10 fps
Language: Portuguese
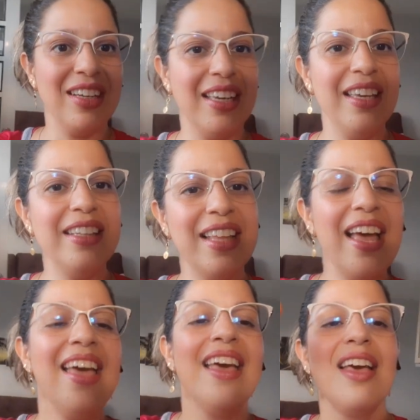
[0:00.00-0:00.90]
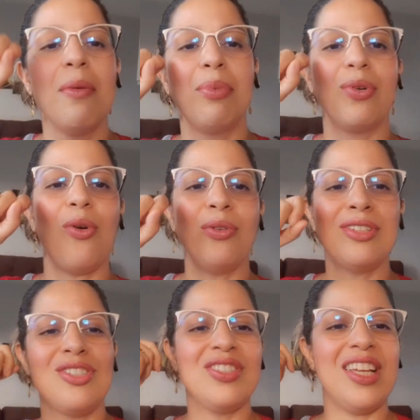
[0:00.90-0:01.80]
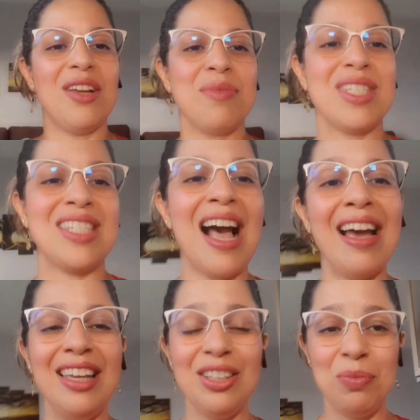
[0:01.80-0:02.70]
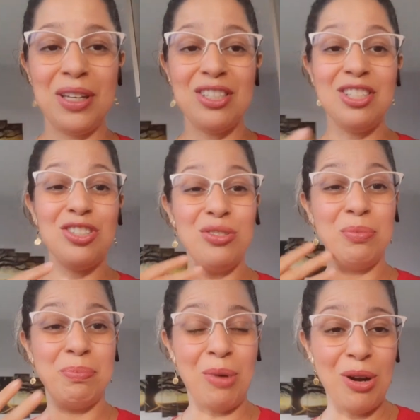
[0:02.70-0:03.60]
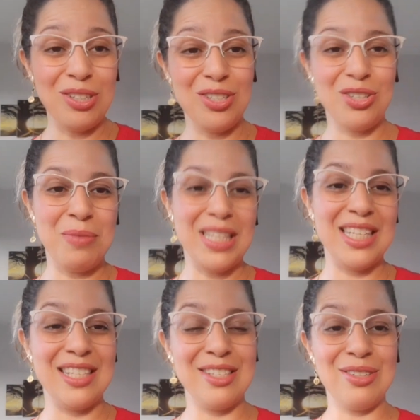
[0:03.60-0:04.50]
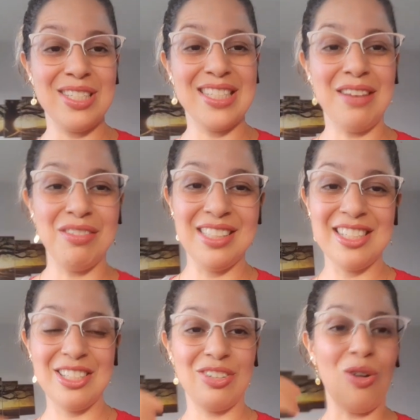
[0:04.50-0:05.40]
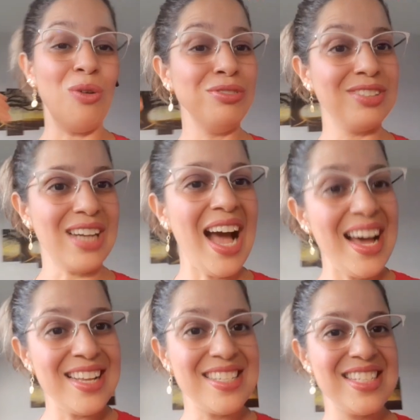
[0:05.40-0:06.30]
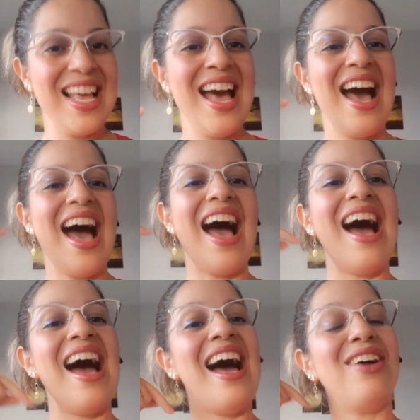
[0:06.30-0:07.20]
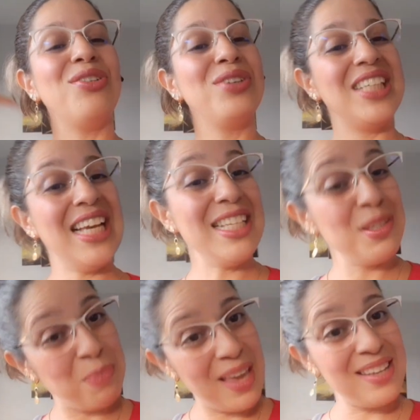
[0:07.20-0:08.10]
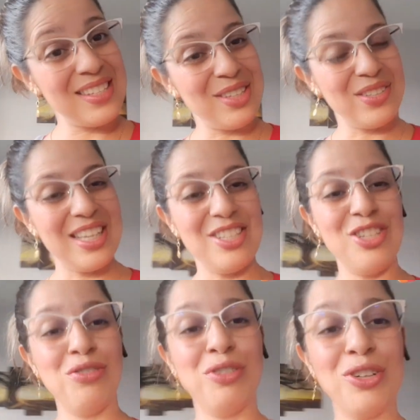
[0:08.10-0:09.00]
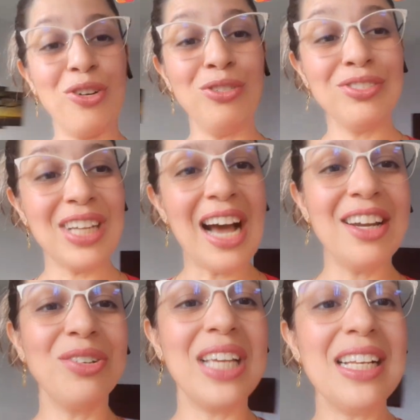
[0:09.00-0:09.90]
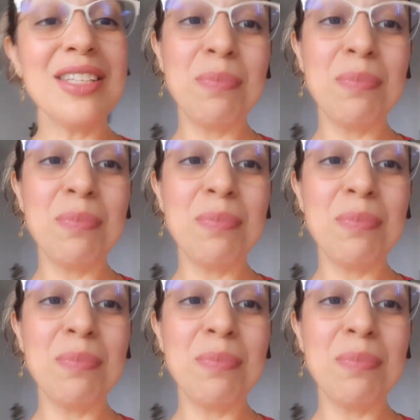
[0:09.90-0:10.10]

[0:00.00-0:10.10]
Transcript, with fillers: aí, né? Por conta de termos saído, porque a gente não pode tomar decisões na vida contrárias a o que eles pensam. Se a gente for contrário ao que eles